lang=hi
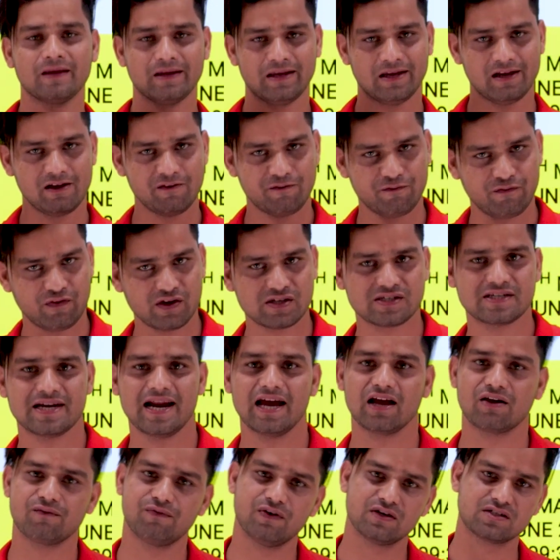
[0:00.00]
ये फर्स्ट
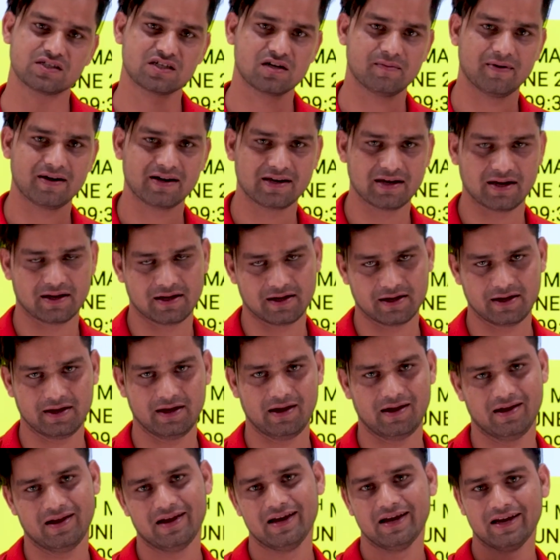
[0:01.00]
लाइक फर्स्ट कमेंट करके किए
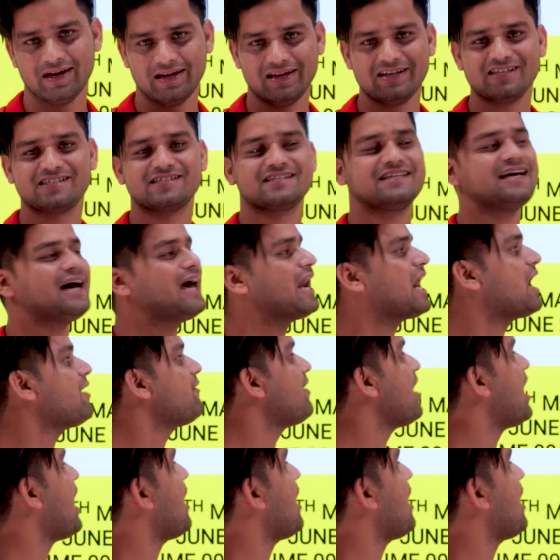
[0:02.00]
हैं इसके अलावा